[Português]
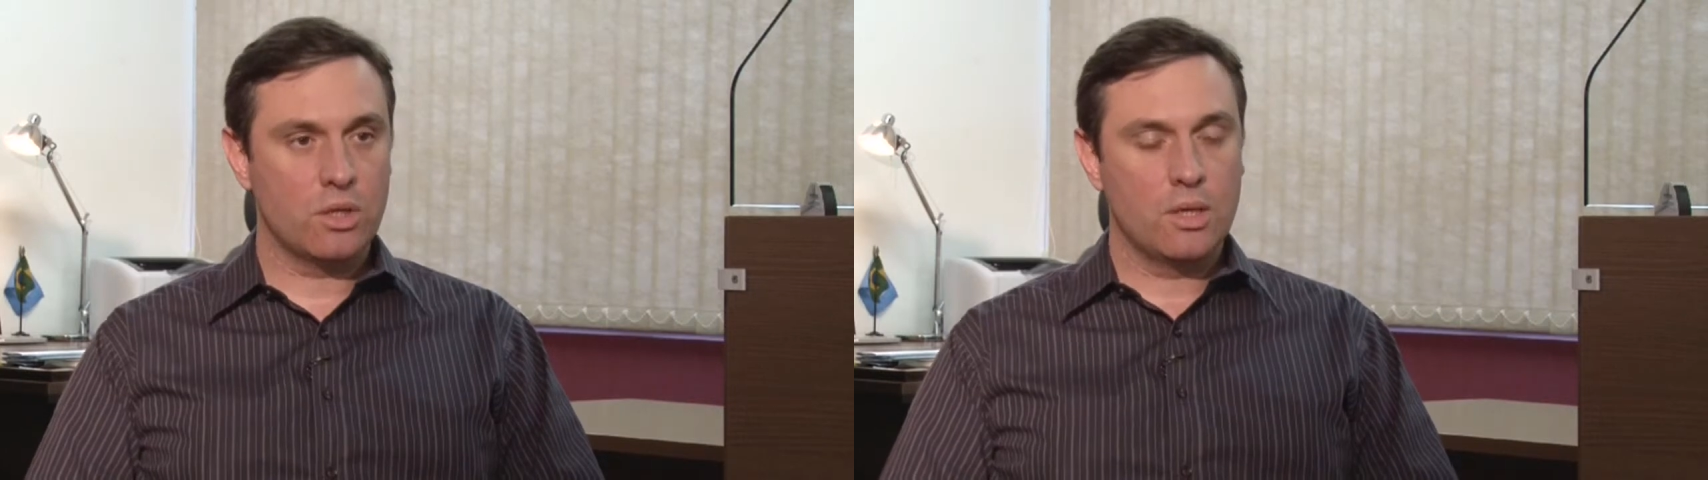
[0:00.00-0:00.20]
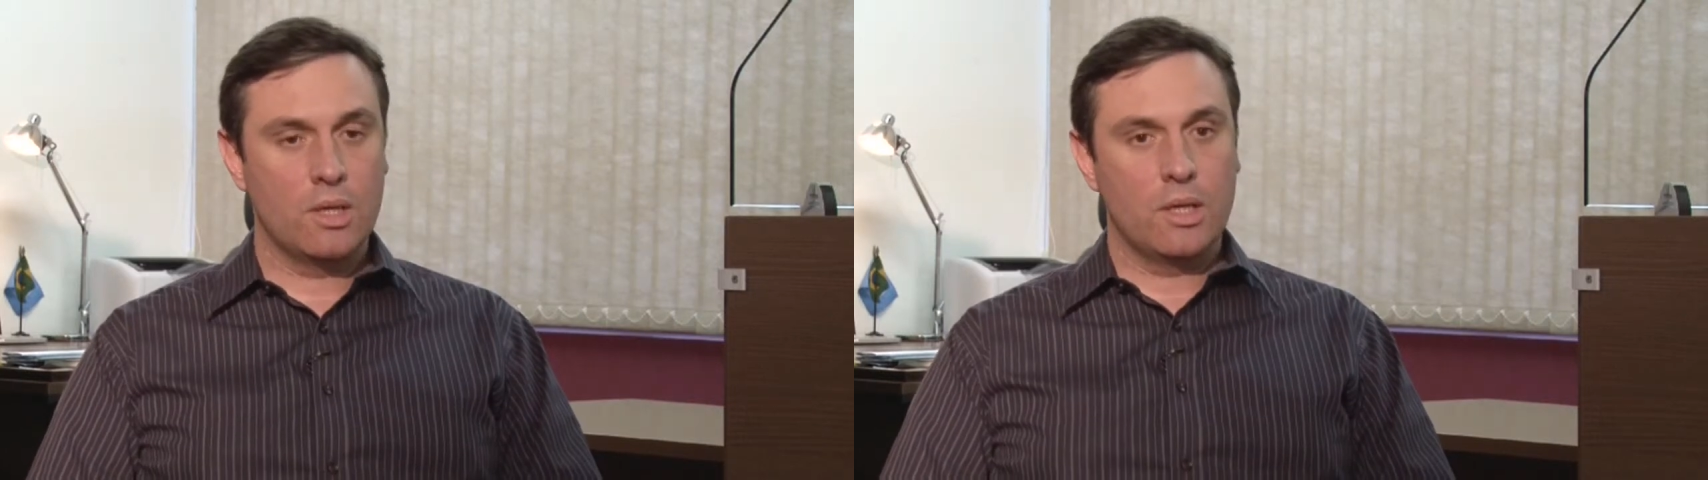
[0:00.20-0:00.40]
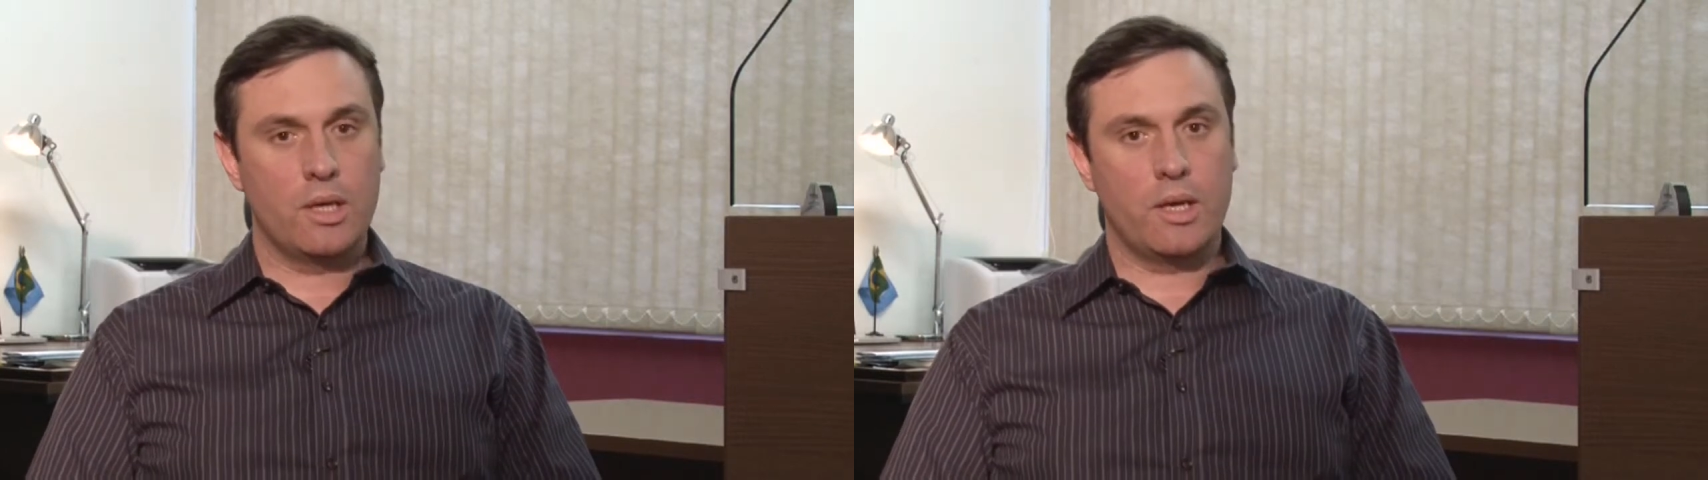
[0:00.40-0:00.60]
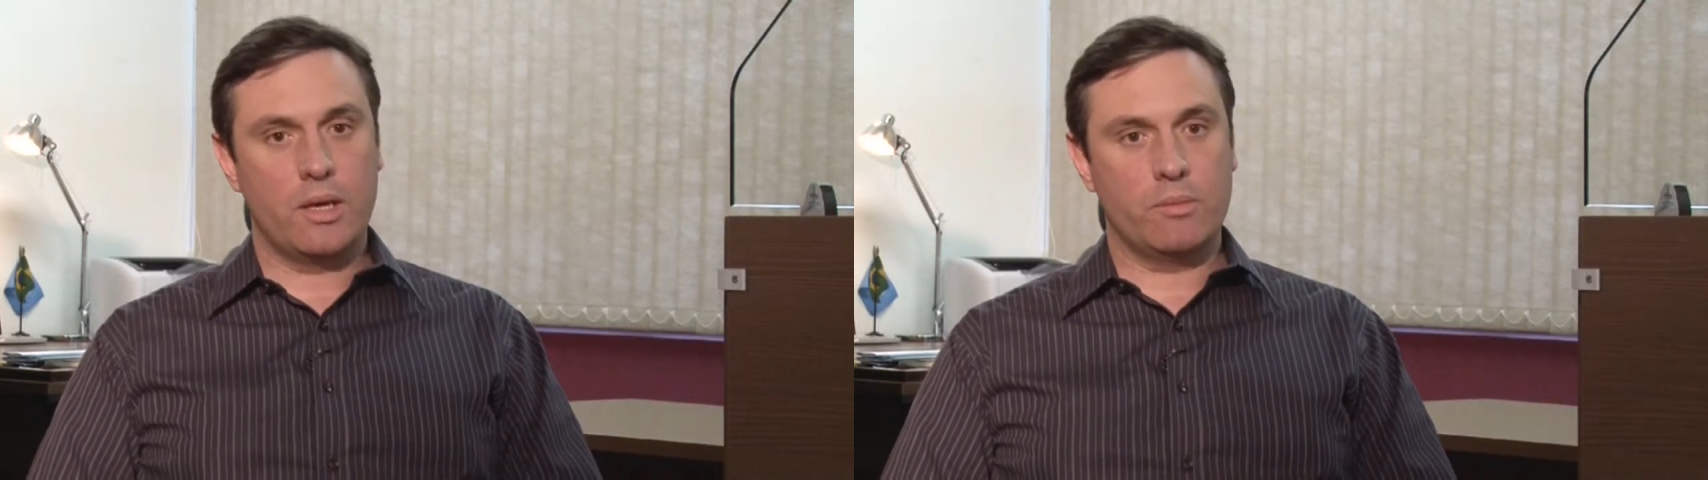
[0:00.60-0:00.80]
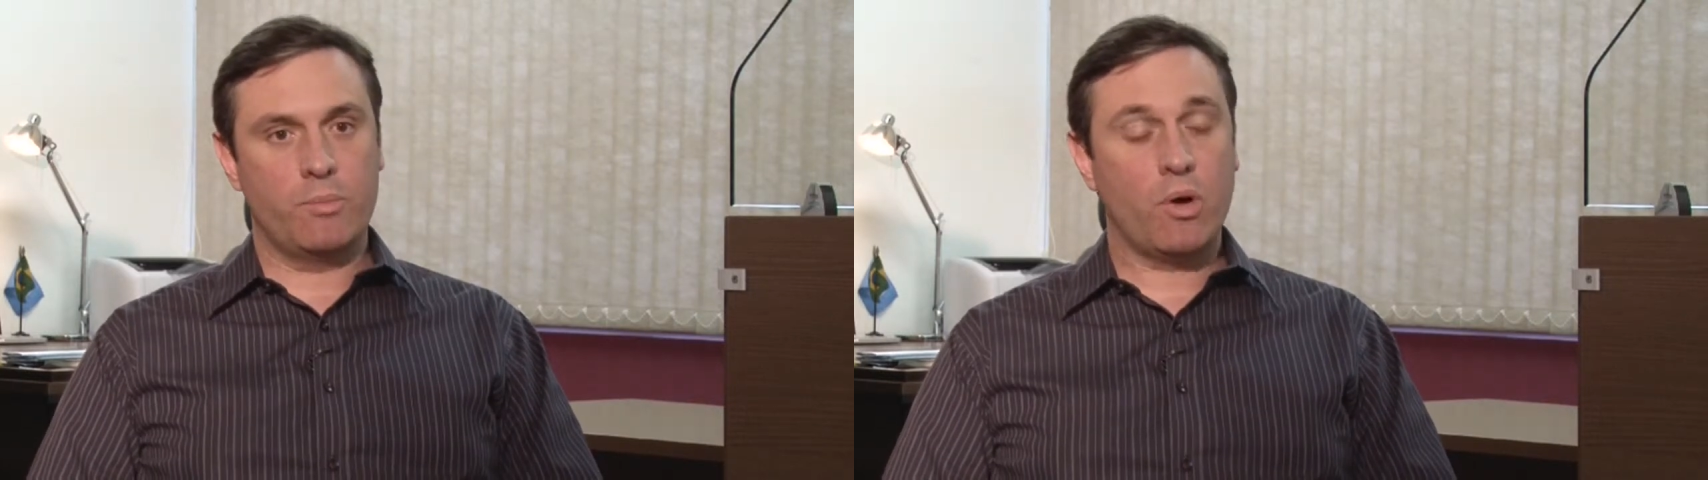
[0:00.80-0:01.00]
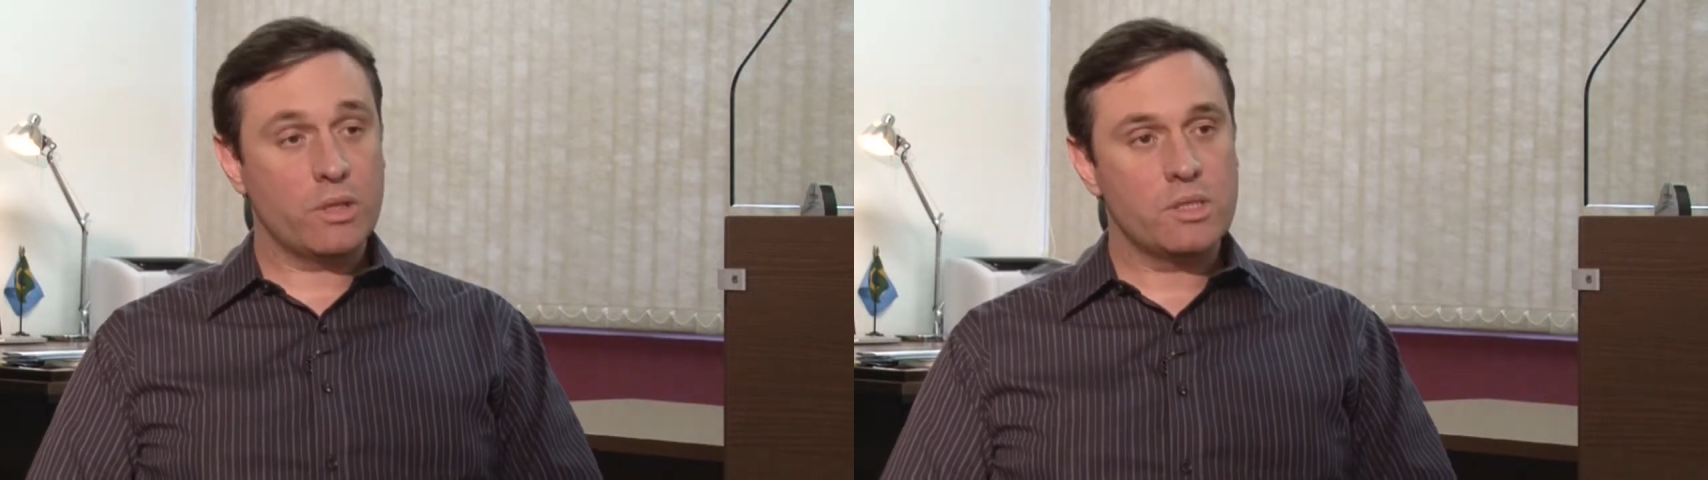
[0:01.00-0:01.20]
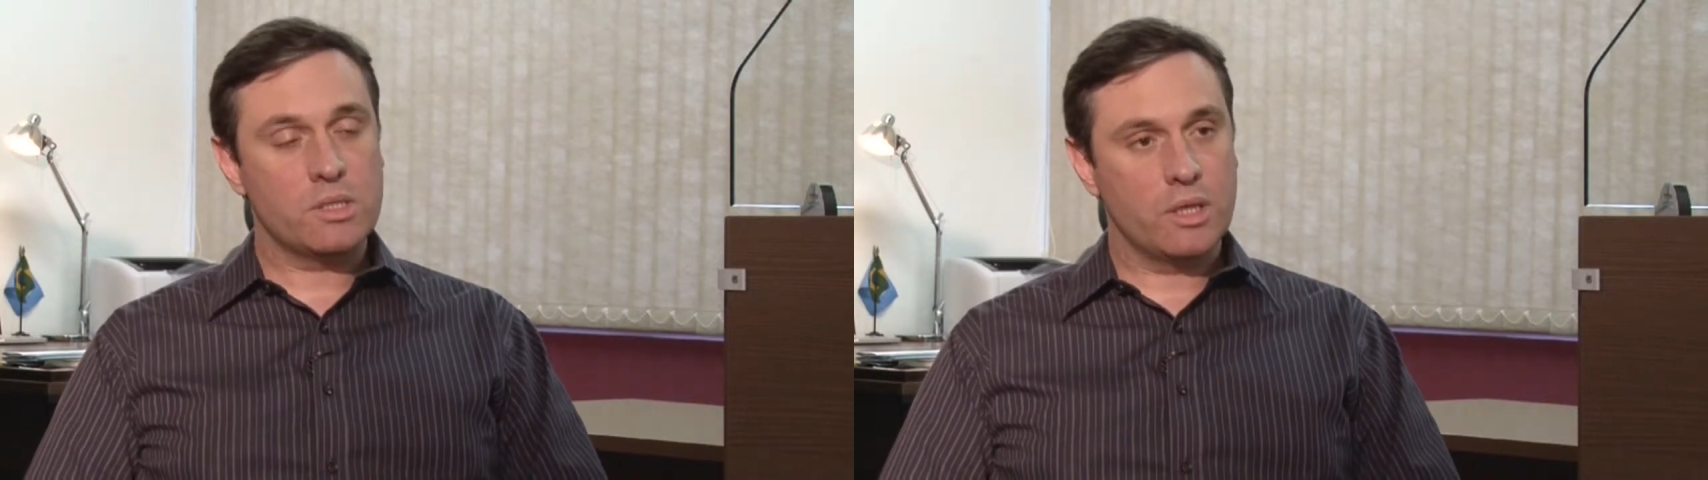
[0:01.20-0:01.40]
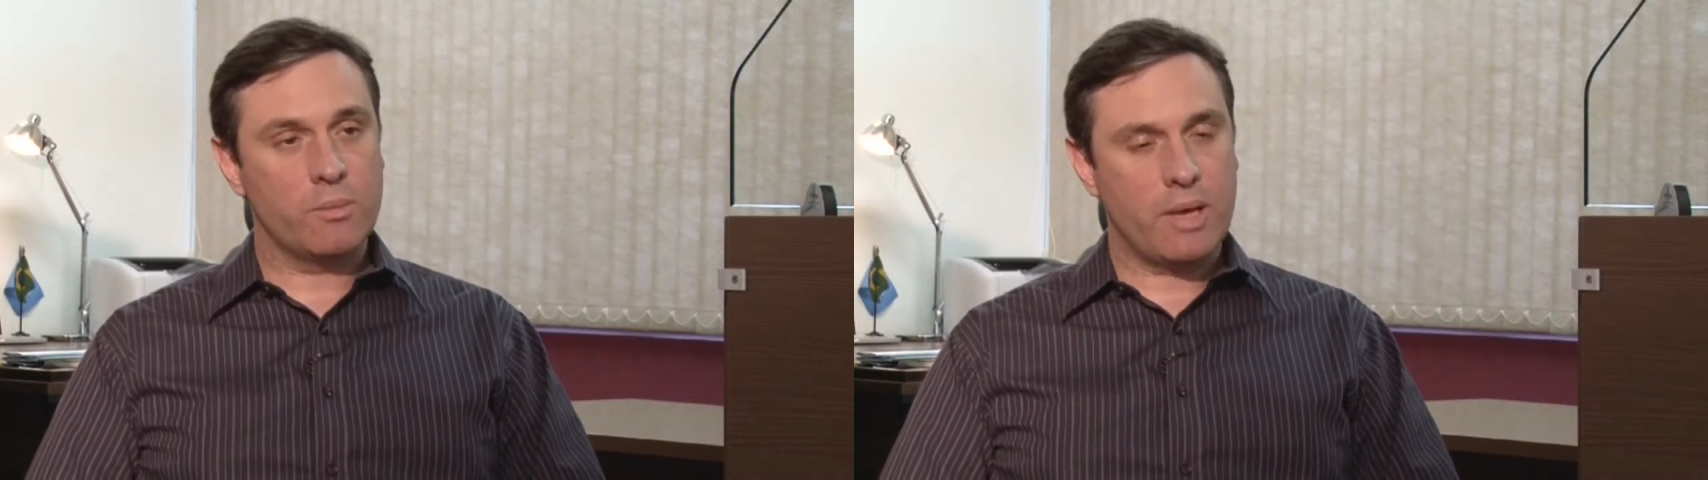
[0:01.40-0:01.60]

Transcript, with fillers: Uhum. É, podem ser